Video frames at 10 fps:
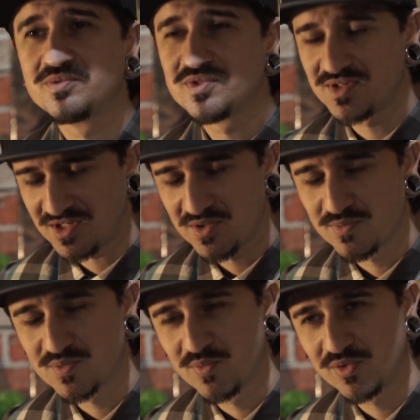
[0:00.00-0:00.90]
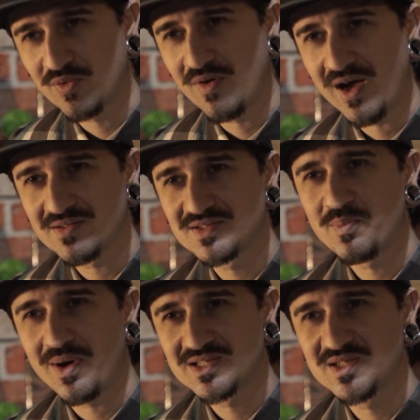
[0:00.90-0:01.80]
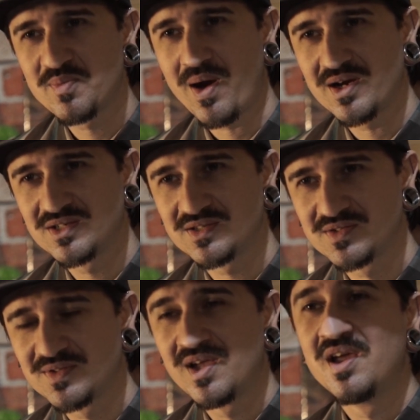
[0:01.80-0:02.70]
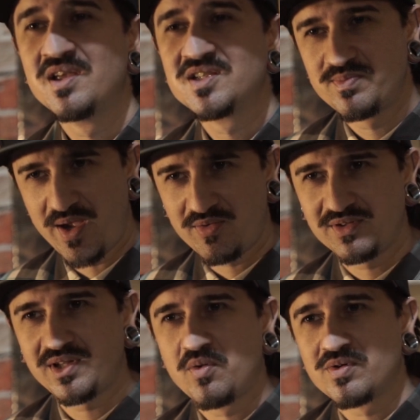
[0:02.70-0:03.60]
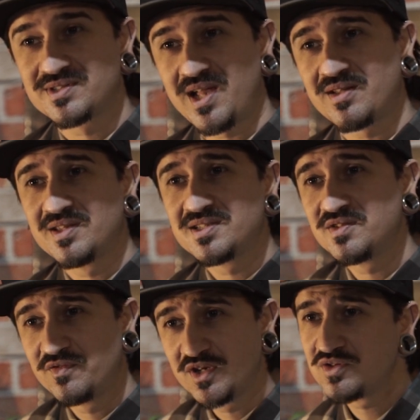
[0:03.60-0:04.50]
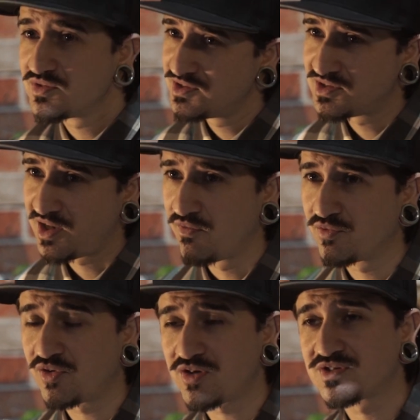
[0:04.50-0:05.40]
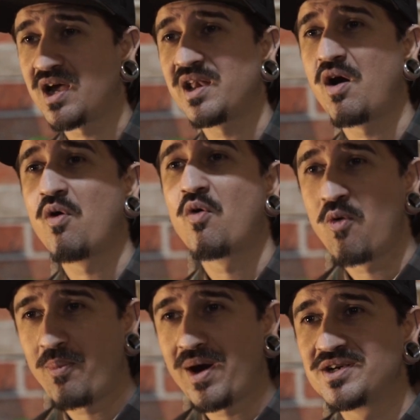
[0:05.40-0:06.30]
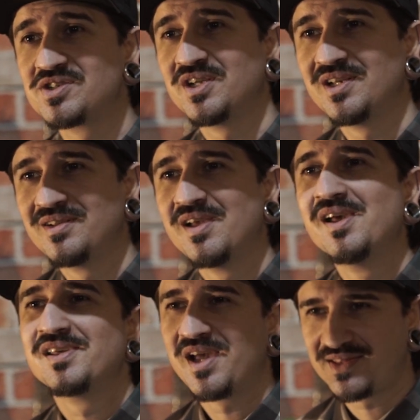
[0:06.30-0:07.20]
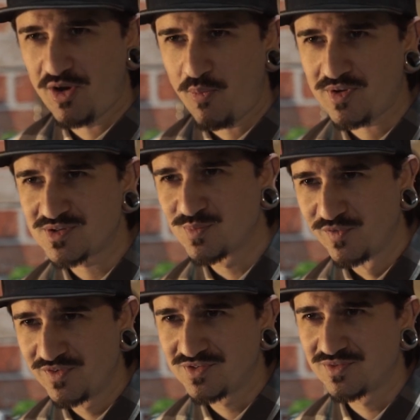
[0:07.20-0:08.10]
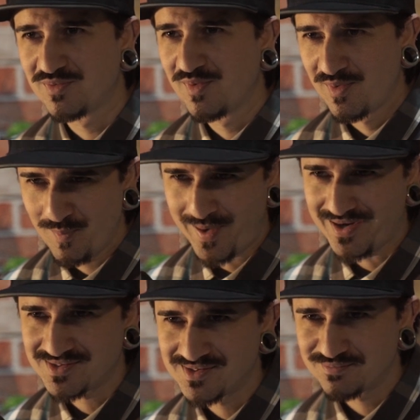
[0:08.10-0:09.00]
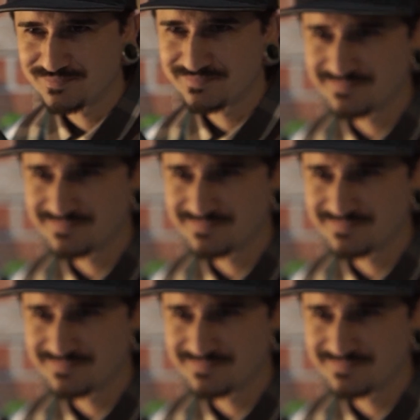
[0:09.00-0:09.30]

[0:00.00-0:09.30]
Nos sentimos muito honrados em participar disso. Espero que tenham gostado desse vídeo, se inscreva no nosso canal, compartilhe e até o próximo vídeo. Paz!